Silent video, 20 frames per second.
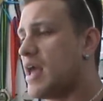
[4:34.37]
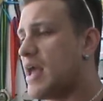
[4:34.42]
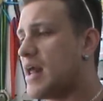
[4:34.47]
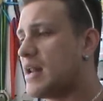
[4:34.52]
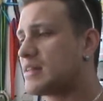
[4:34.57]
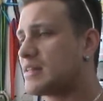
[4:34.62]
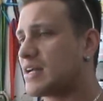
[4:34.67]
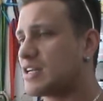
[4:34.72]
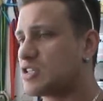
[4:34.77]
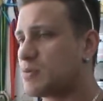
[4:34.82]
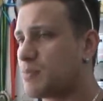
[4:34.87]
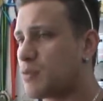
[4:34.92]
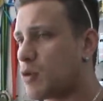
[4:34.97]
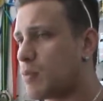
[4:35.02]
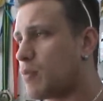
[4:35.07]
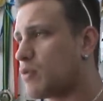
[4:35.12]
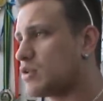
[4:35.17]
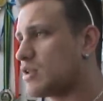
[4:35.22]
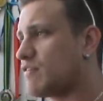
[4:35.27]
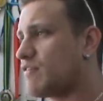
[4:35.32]
ele está se
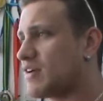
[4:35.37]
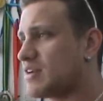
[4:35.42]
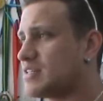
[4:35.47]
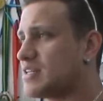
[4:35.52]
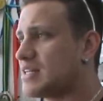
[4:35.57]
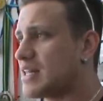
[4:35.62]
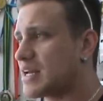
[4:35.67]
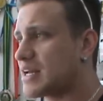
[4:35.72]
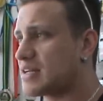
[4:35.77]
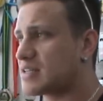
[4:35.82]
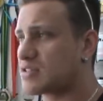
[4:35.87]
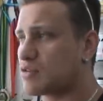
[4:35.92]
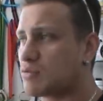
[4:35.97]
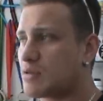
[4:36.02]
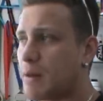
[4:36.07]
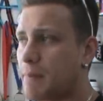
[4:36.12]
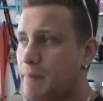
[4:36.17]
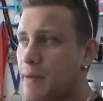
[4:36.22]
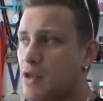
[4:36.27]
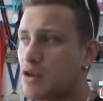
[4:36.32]
propondo a fazer na questão
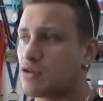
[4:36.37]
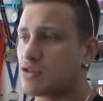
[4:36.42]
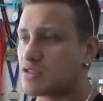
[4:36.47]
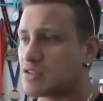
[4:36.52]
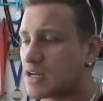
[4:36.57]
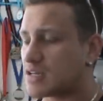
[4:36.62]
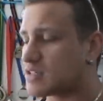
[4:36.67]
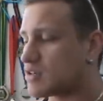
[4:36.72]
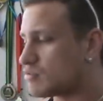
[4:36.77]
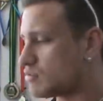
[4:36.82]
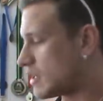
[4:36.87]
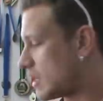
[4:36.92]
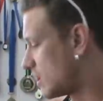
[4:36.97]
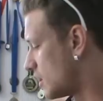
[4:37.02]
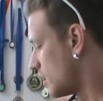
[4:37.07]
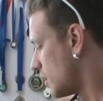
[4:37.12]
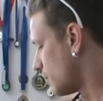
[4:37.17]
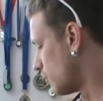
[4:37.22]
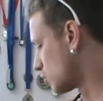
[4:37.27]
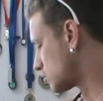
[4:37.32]
da periodização
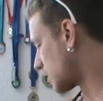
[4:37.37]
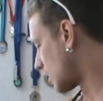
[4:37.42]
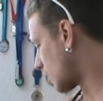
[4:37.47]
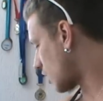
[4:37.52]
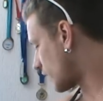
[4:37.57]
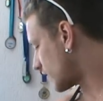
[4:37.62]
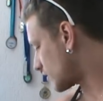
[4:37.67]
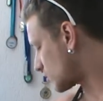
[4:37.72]
dele. Puta, agora